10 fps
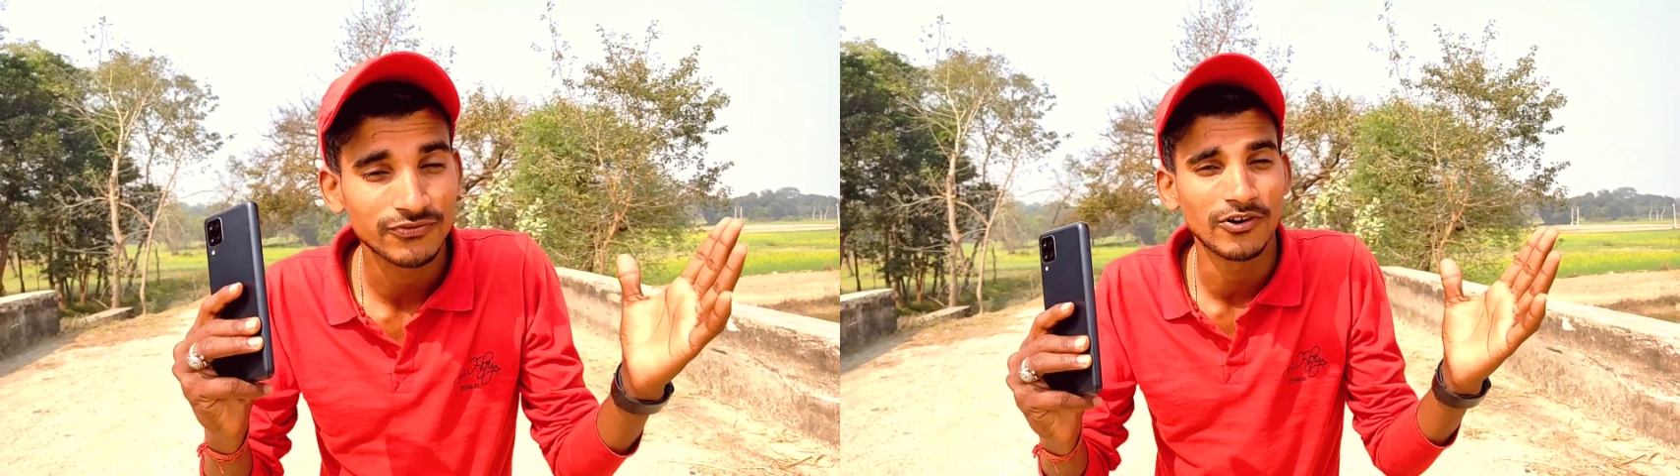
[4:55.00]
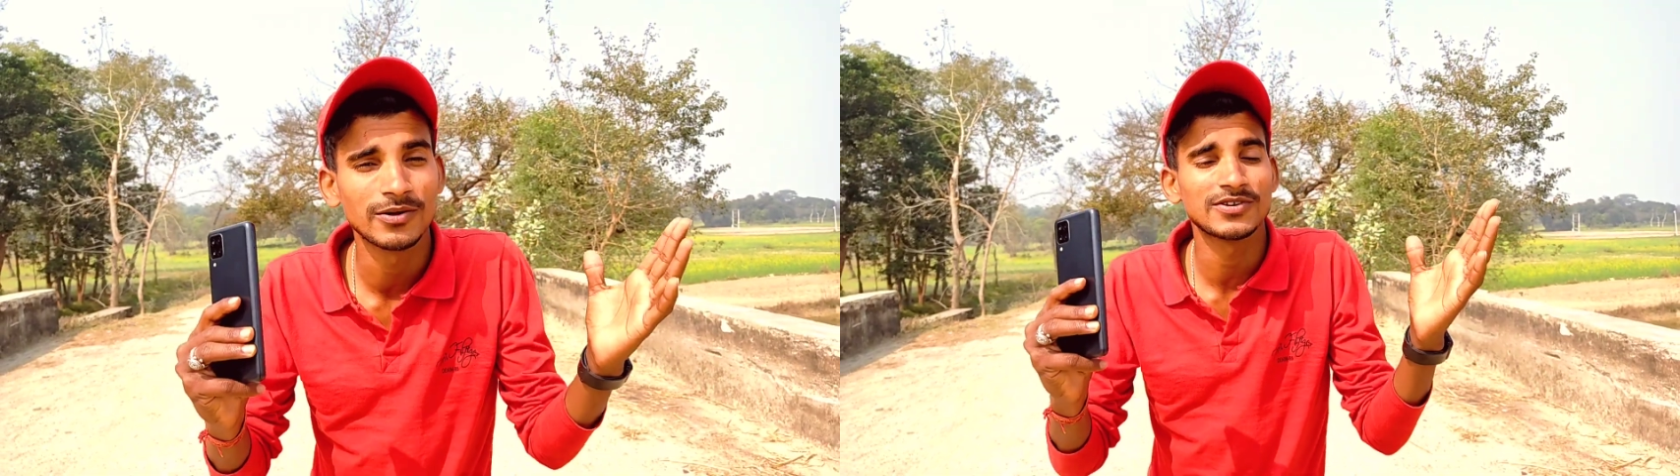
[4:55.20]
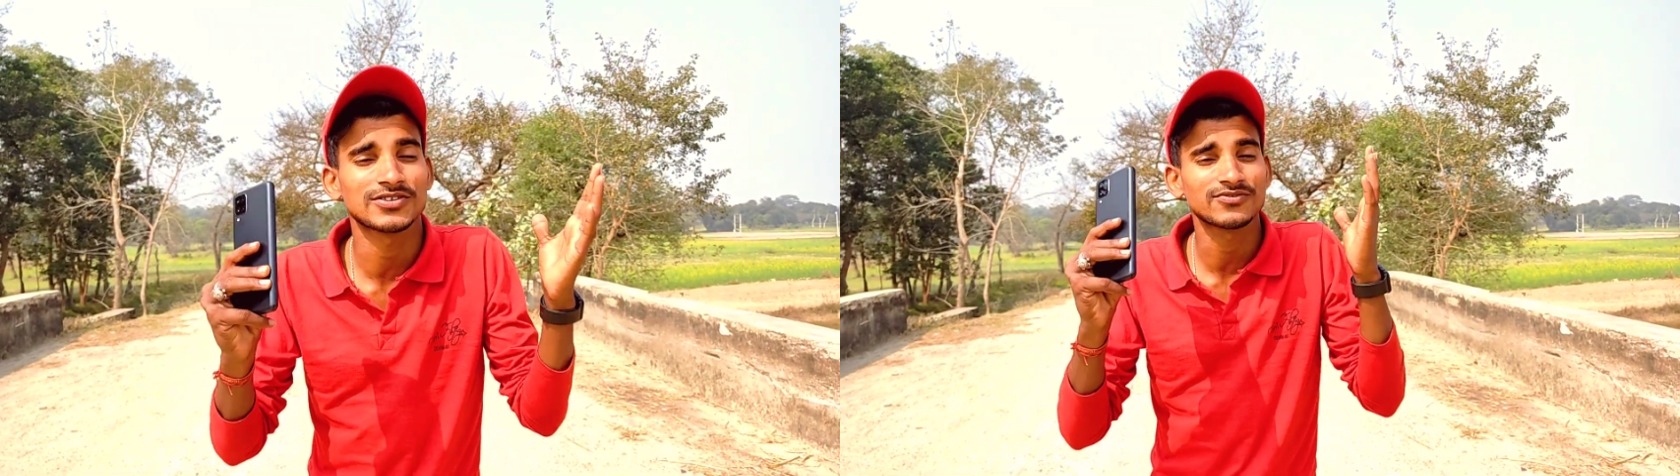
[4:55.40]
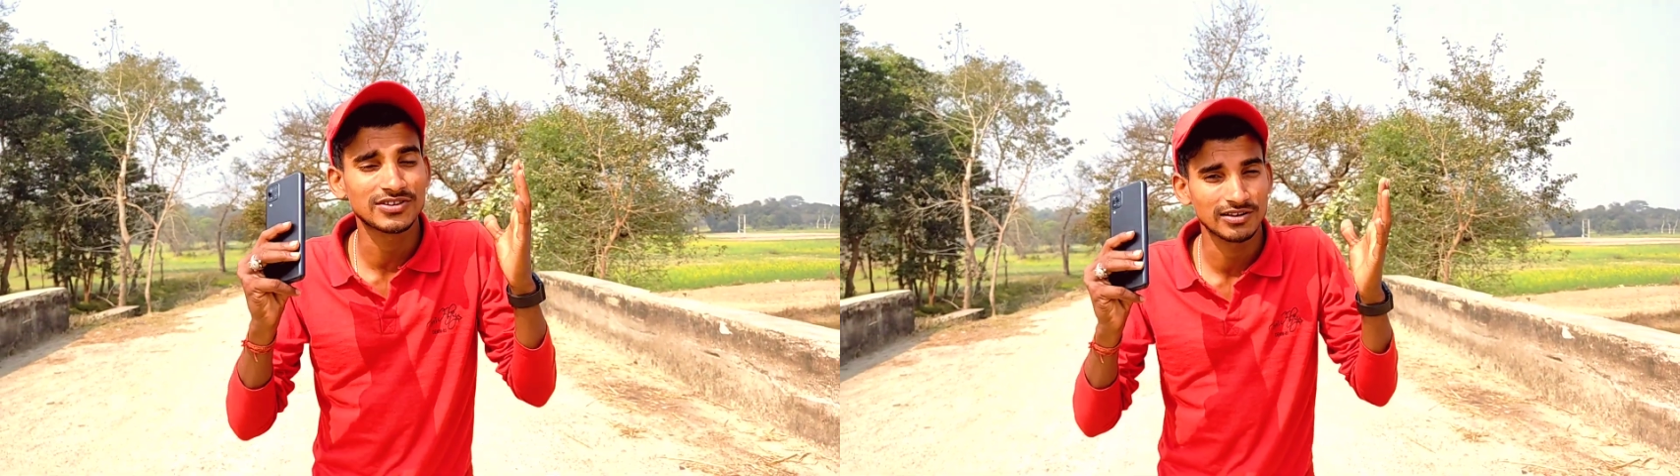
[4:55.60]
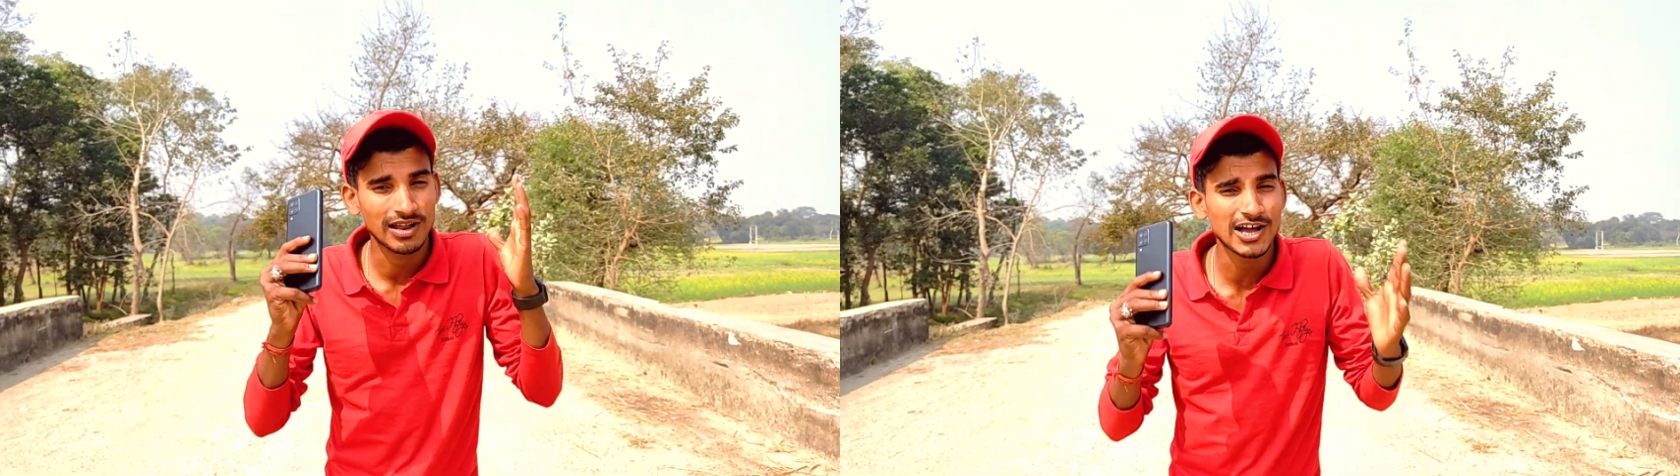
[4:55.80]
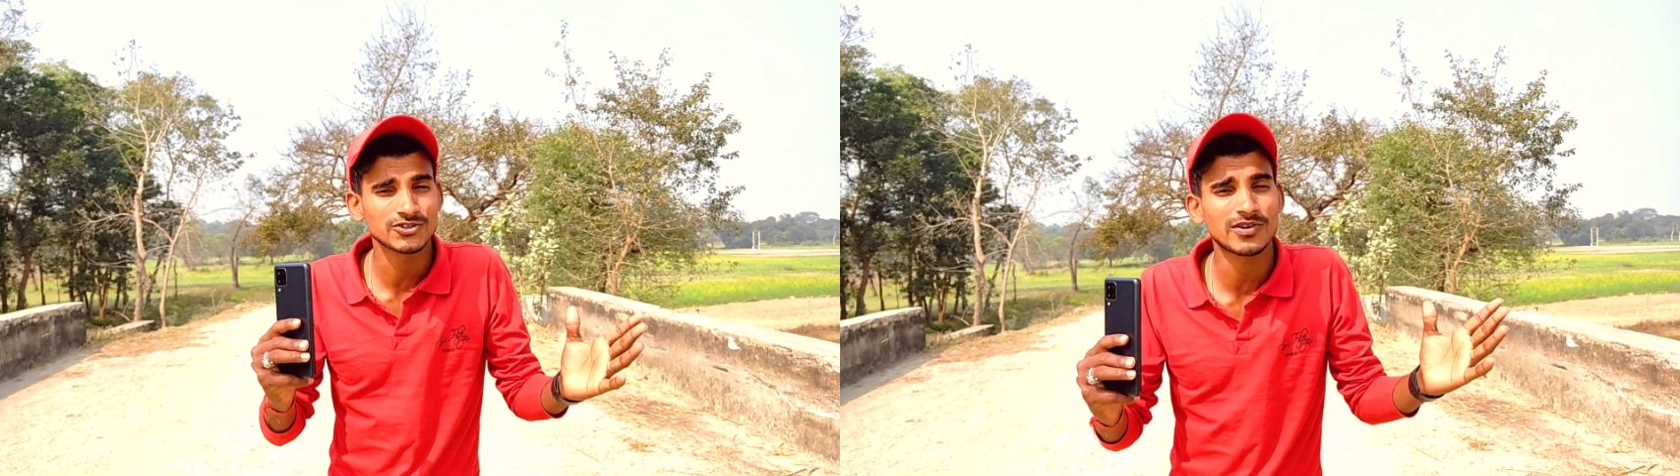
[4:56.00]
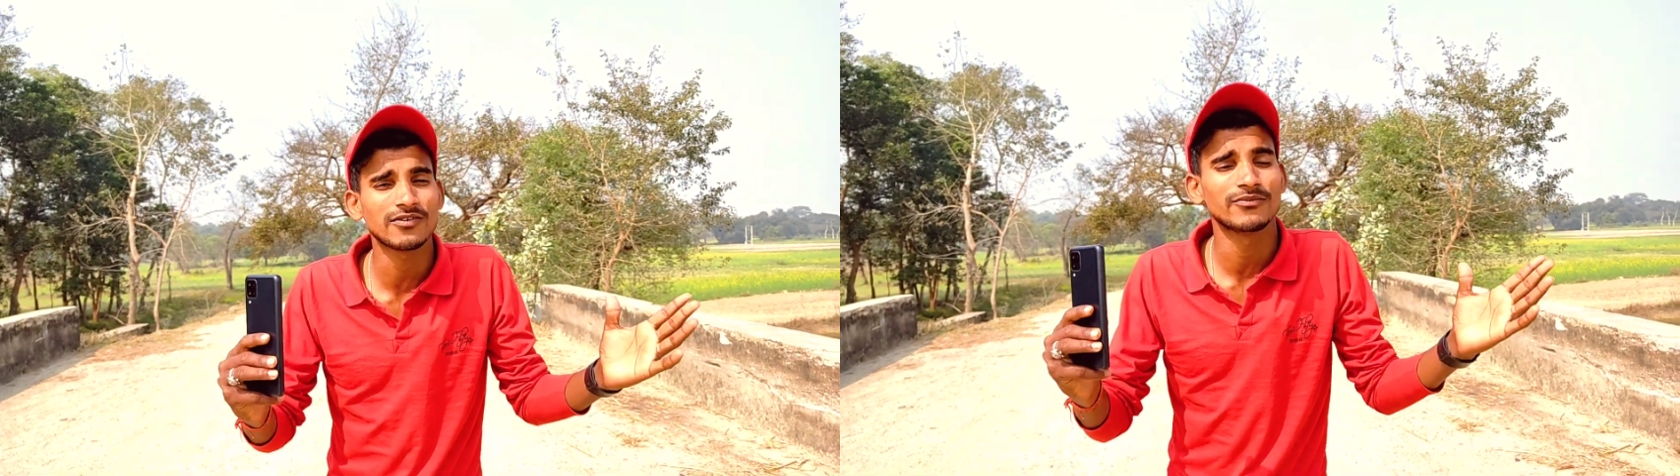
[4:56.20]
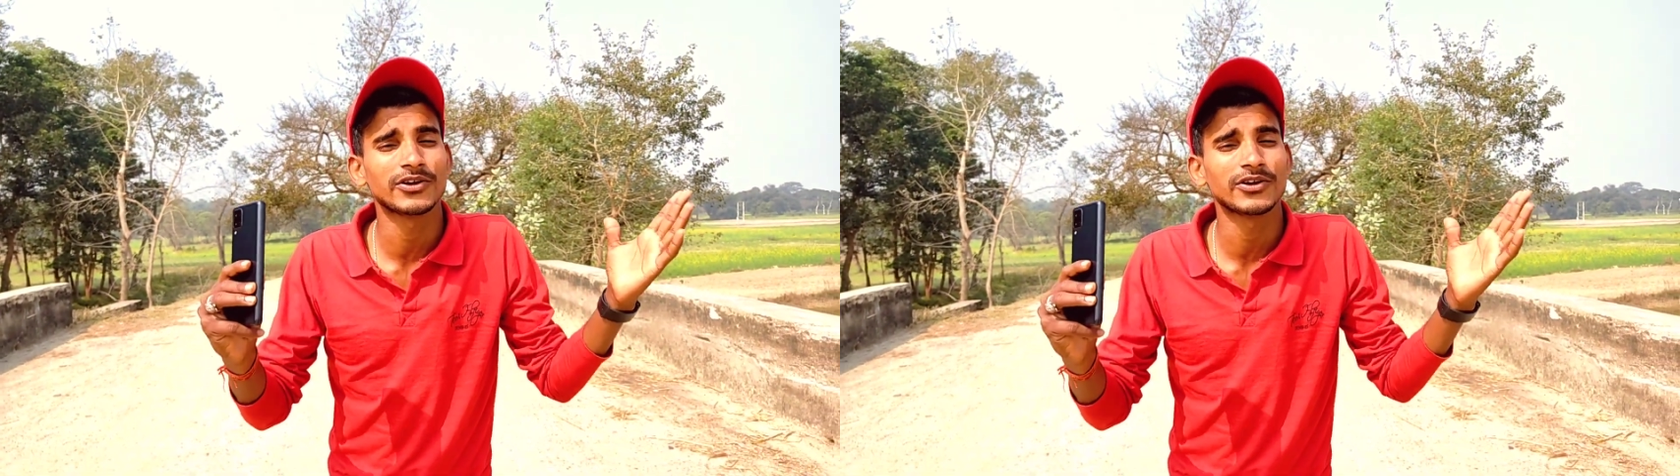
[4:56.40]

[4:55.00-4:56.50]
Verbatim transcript: में फोन में सबसे लाजवाब